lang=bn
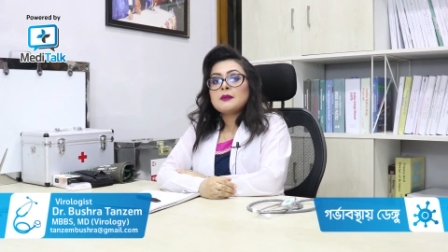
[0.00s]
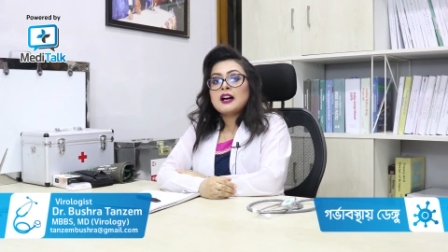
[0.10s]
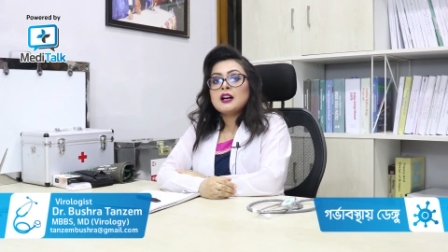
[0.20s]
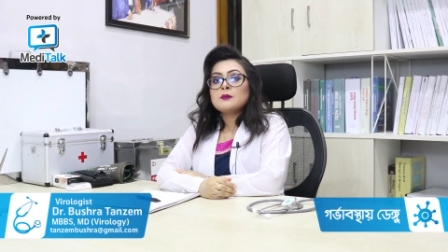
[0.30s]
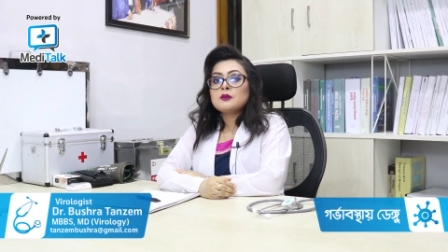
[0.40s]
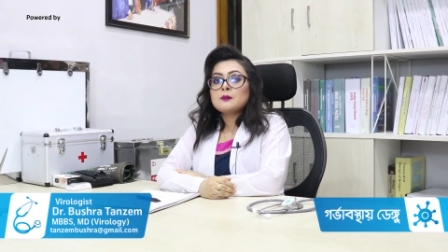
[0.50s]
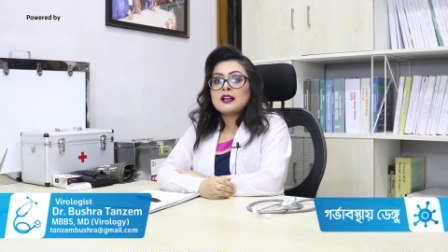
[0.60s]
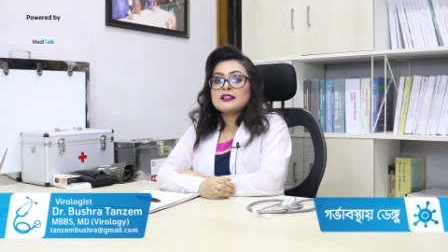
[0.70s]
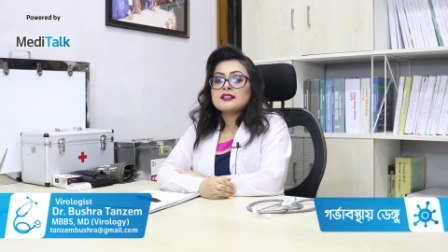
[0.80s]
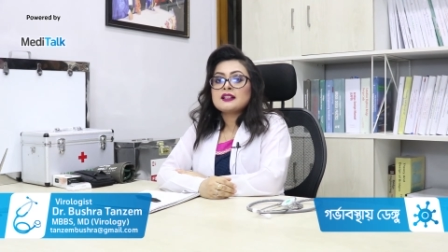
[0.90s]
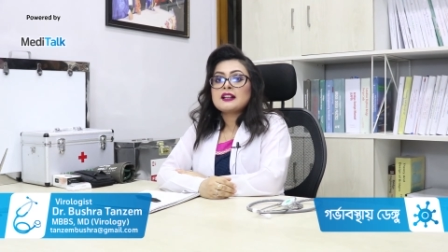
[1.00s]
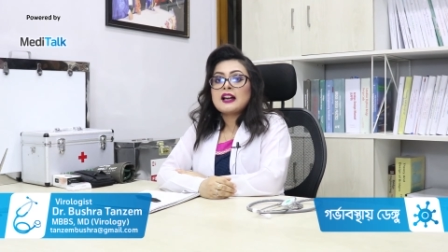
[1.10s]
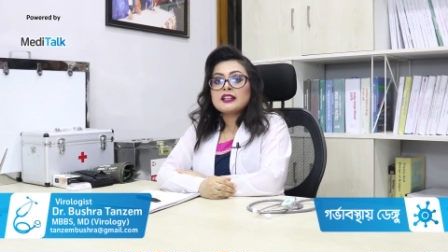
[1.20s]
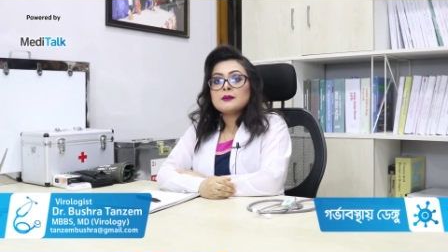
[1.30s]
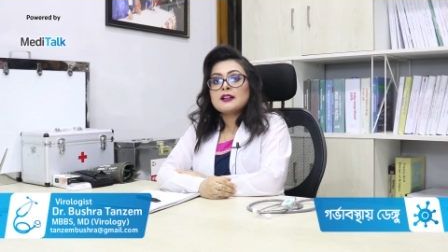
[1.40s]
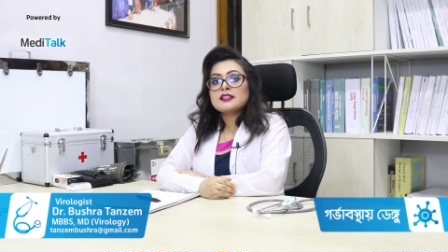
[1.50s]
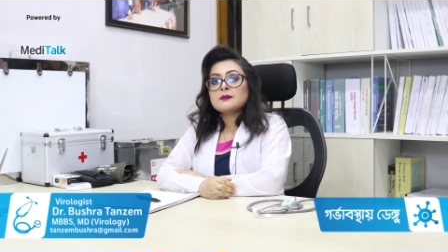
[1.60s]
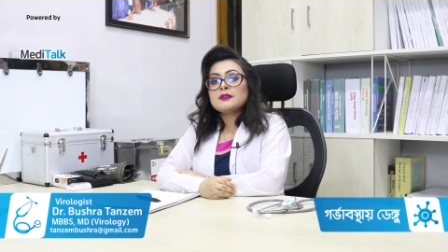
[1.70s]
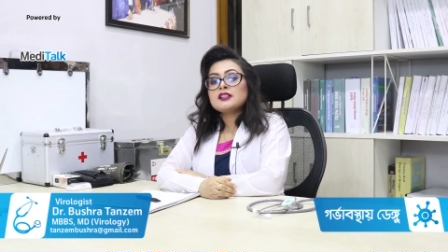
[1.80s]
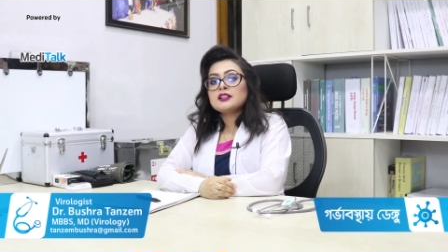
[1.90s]
মা এবং বাচ্চা কাকে
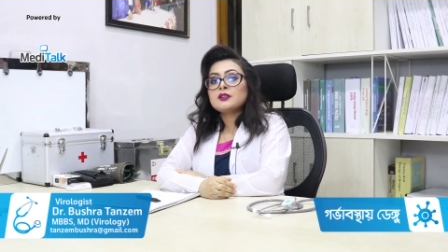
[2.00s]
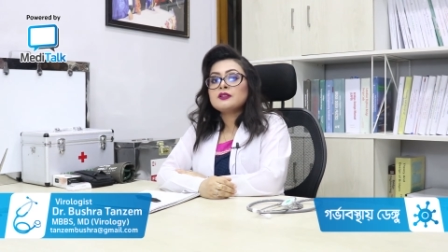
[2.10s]
বাঁচাবেন সে